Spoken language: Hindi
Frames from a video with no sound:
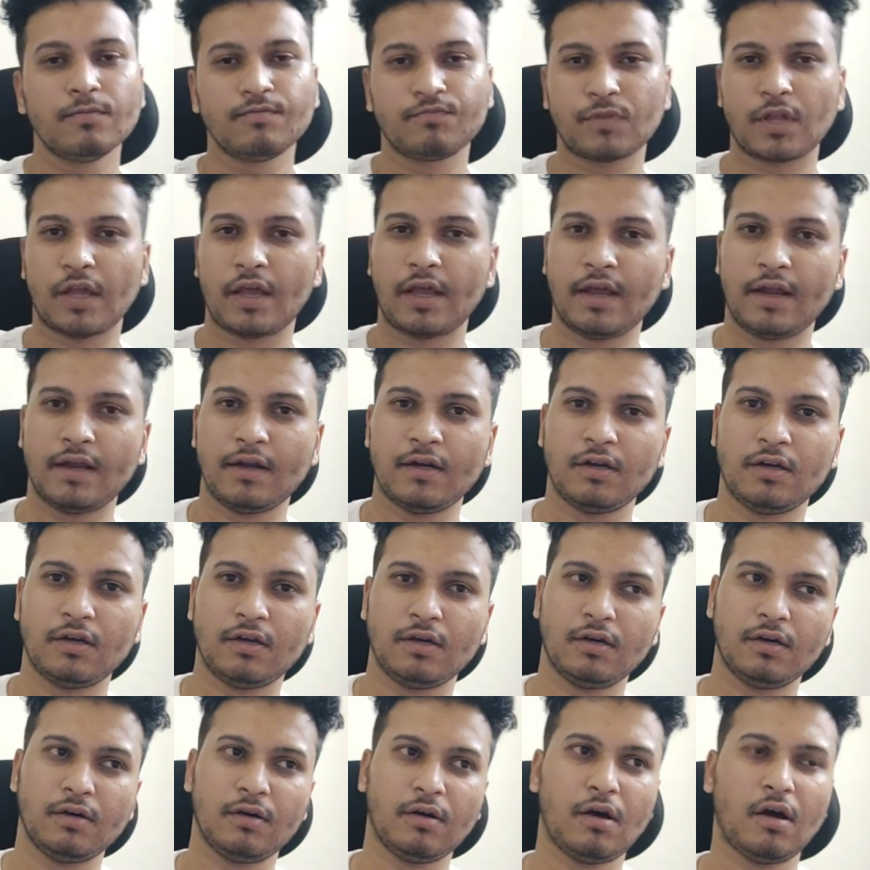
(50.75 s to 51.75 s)
एंड
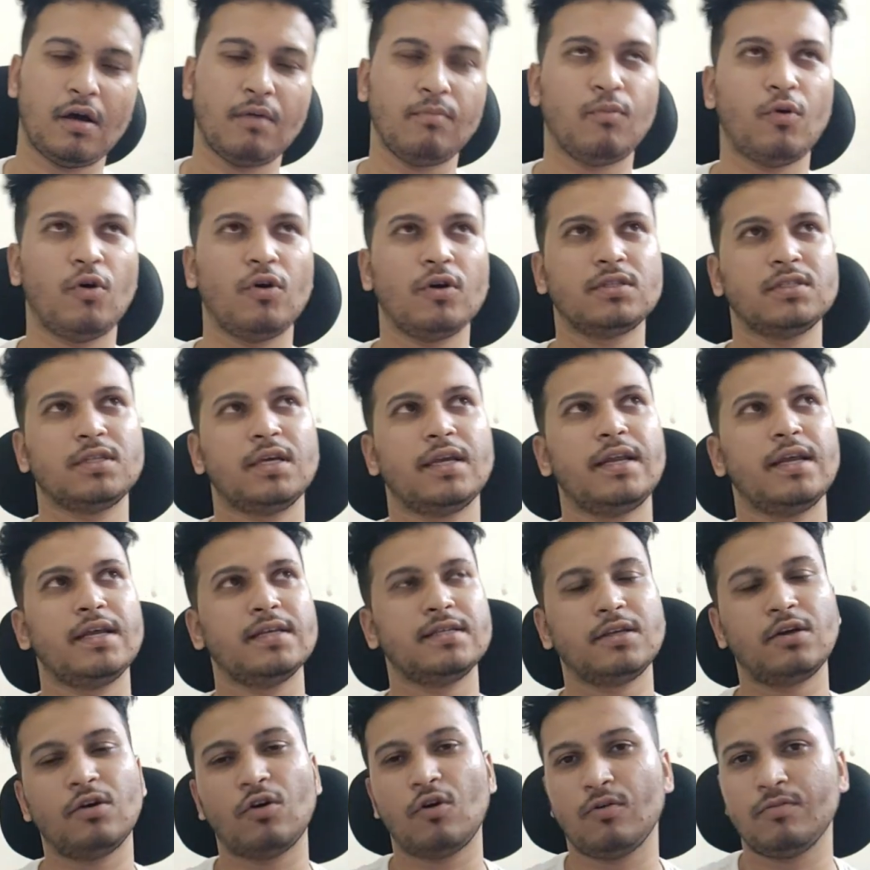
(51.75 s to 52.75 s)
uh, बहुत सारे
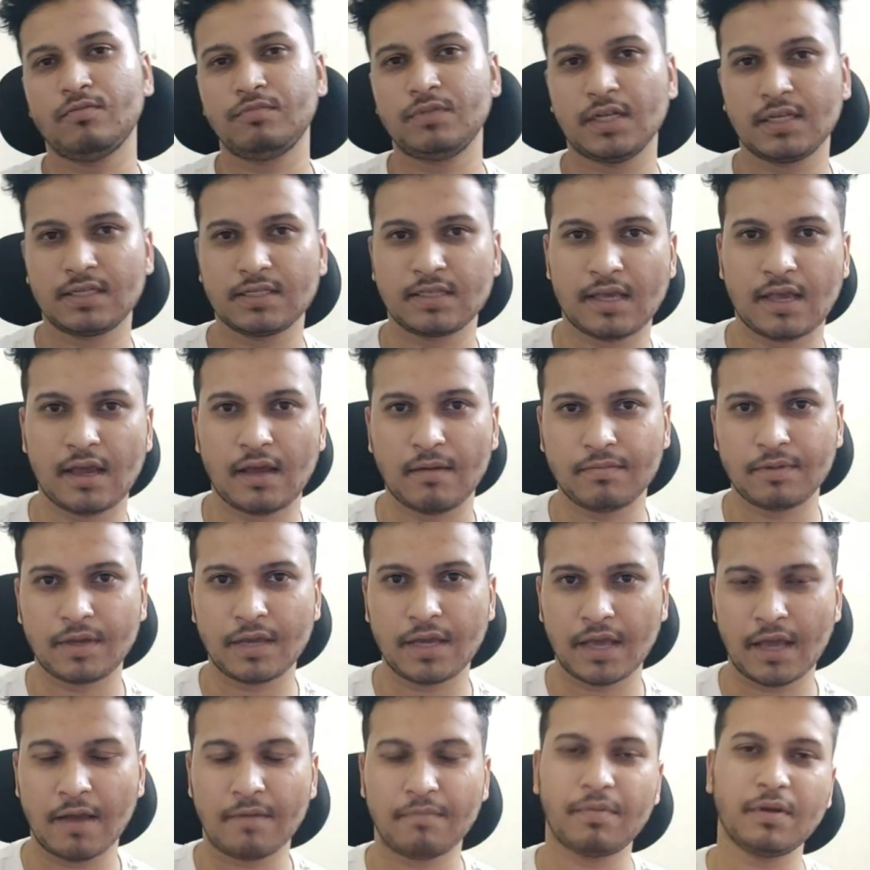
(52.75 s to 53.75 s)
ऐसे ऑब्जेक्ट्स हैं
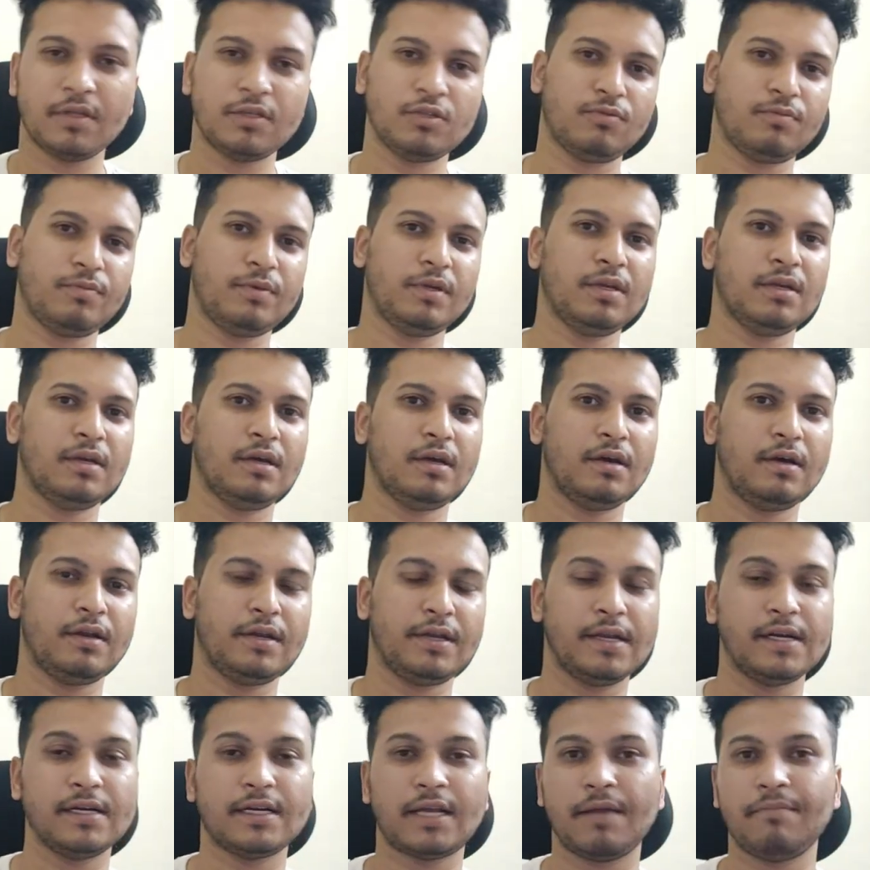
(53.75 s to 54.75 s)
आपके यहाँ पे जो भी
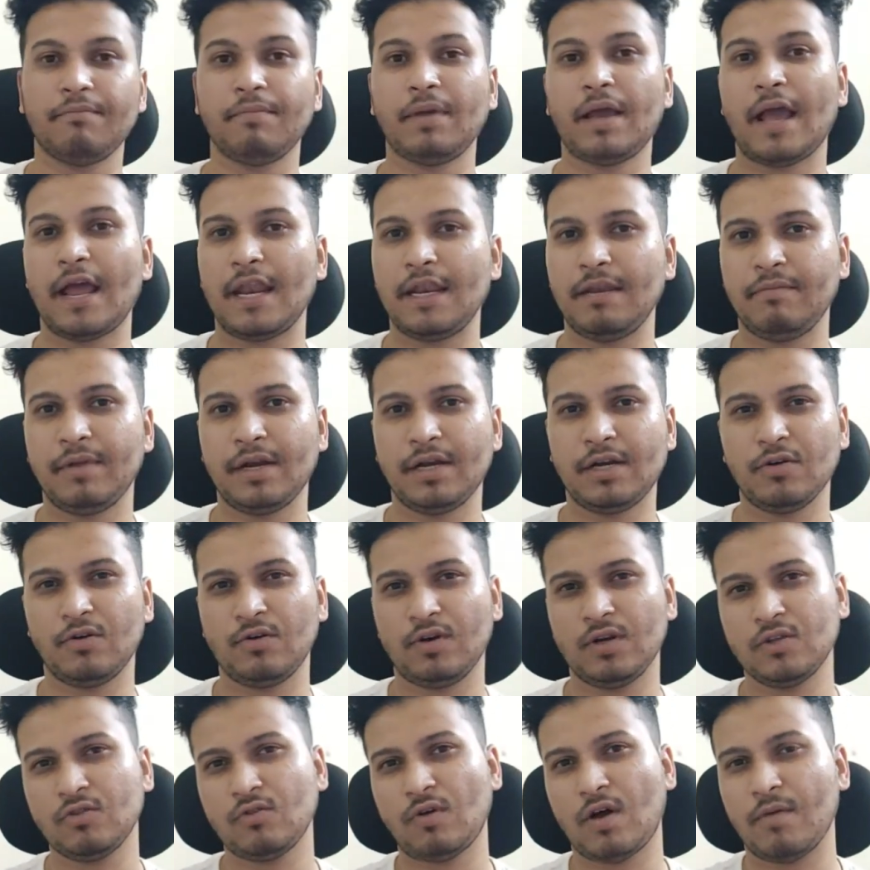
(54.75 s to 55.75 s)
रियल uh, टाइम पे एनिमेट
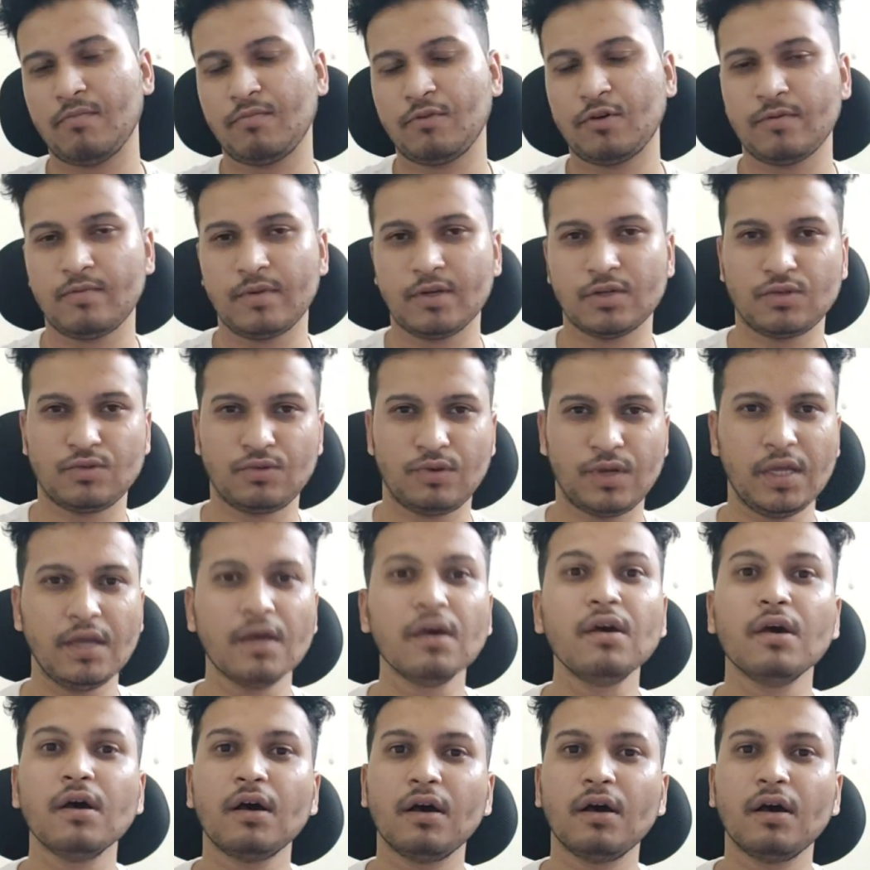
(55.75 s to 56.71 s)
हो रहे हैं तो आपको बस उन्हें